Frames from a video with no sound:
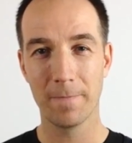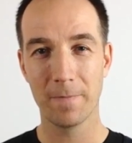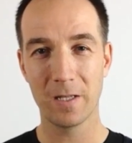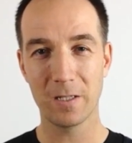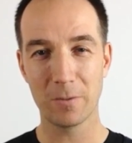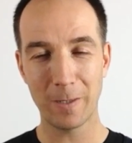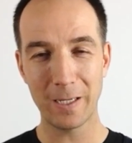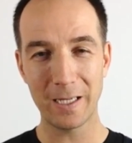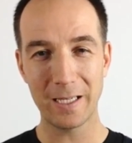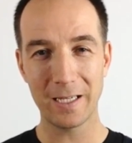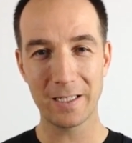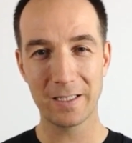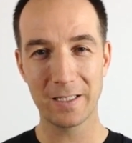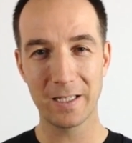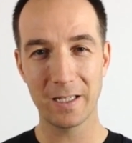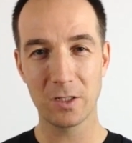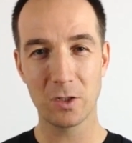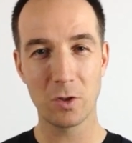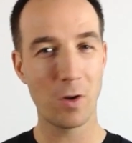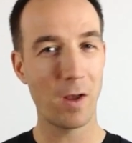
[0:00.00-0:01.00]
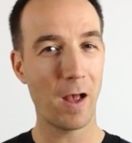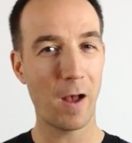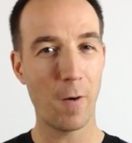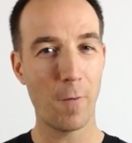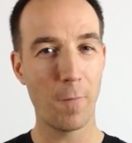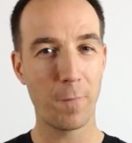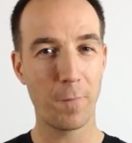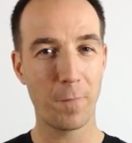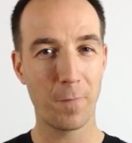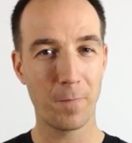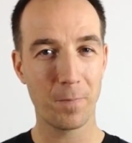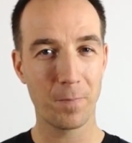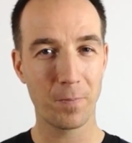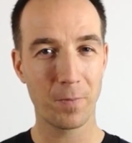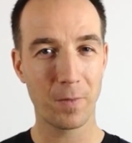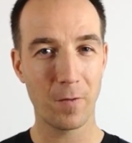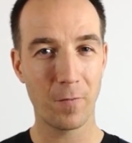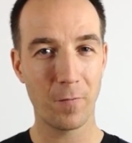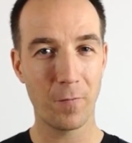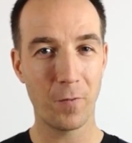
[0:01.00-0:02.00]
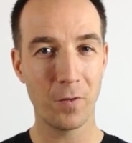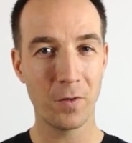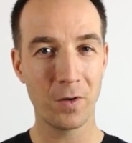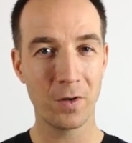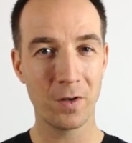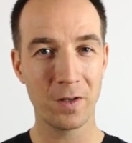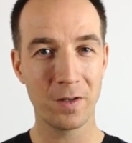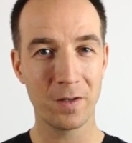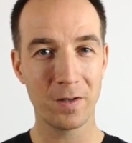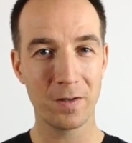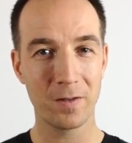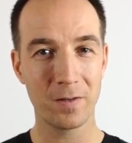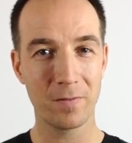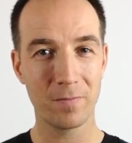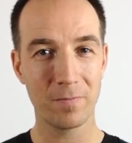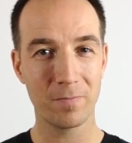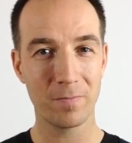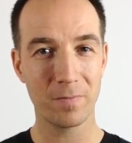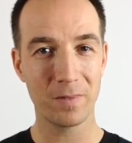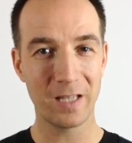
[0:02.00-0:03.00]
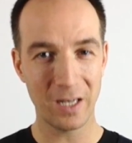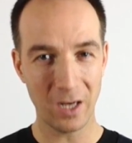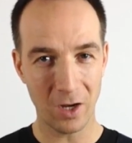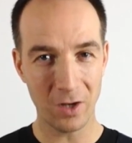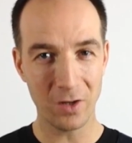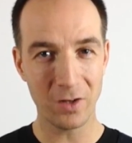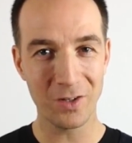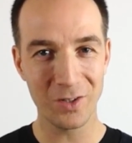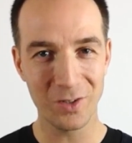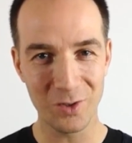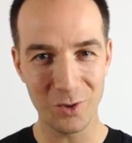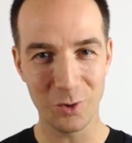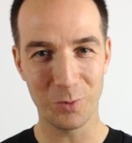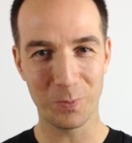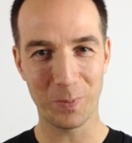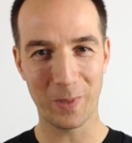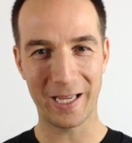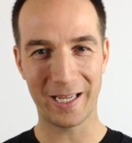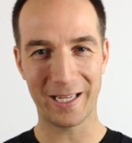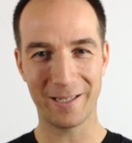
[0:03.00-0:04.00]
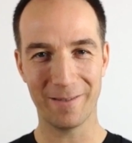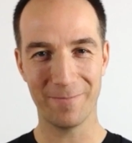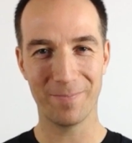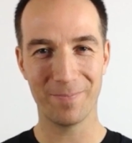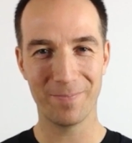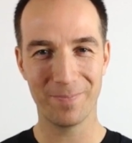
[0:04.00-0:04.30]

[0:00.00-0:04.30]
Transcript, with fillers: das Wichtigste ist, hör auf, von den anderen zu sprechen.